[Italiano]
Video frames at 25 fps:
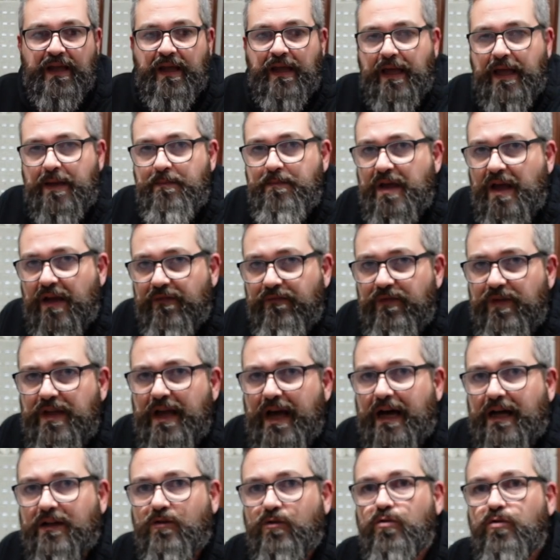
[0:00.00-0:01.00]
e mi ha
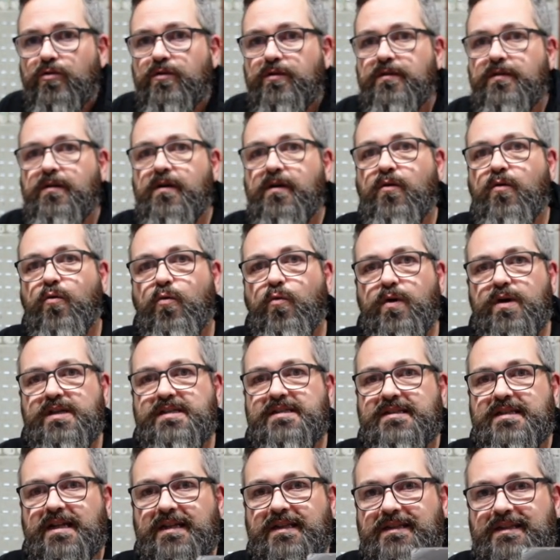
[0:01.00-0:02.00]
inviato
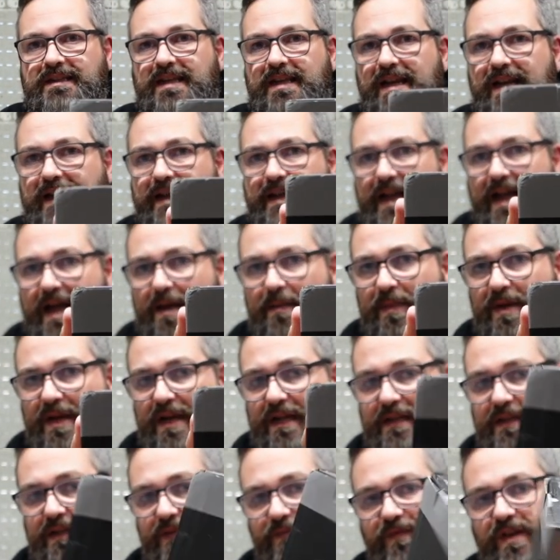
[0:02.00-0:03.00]
questa
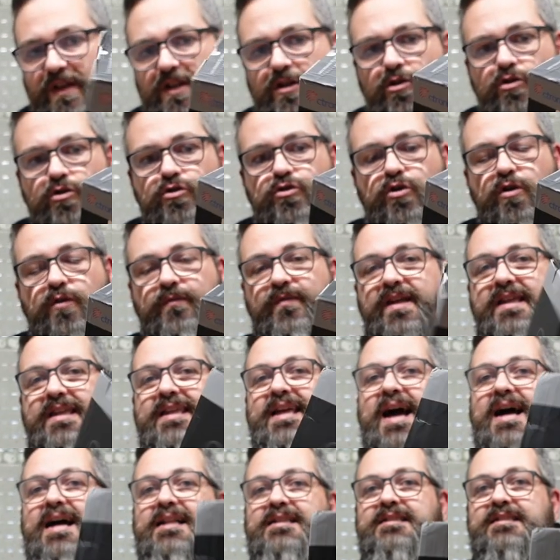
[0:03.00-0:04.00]
telecamera di
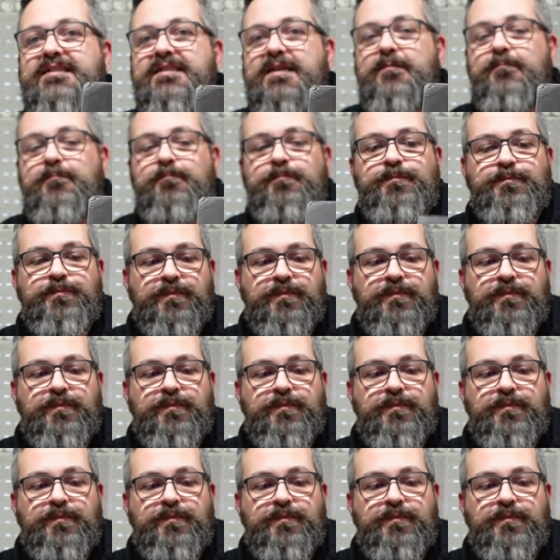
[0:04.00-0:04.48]
videosorveglianza.